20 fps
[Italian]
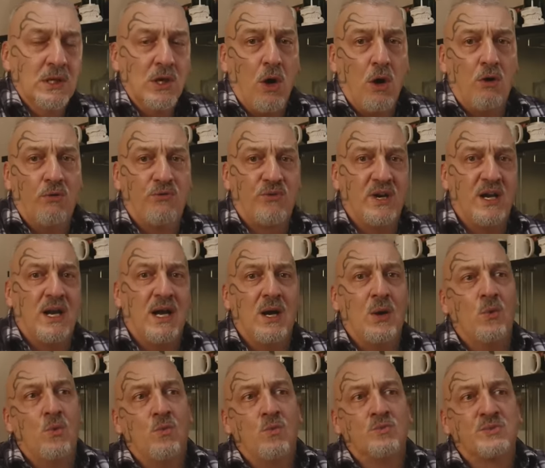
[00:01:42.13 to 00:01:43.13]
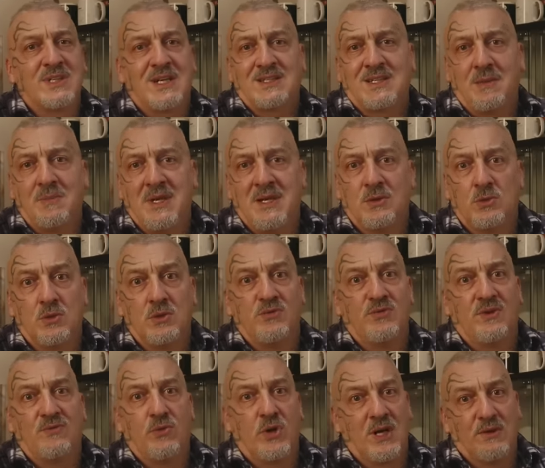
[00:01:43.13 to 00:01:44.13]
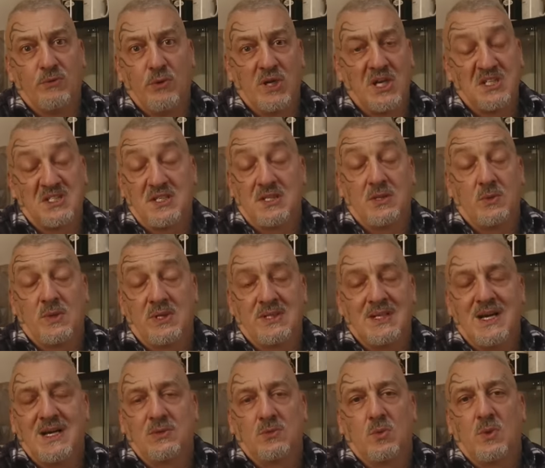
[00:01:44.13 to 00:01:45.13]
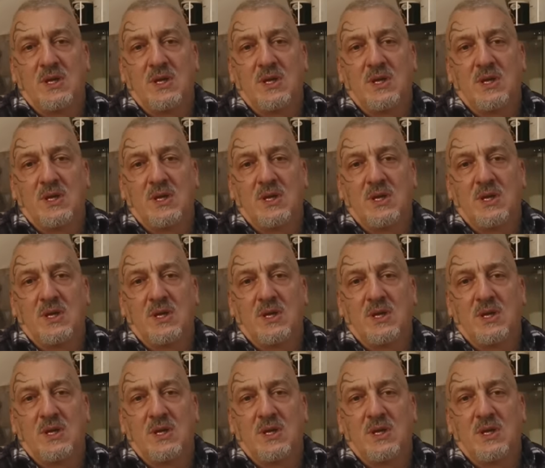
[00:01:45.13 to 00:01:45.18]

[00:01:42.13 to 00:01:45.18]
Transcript: offre un trattamento di favore a voi che state guardando.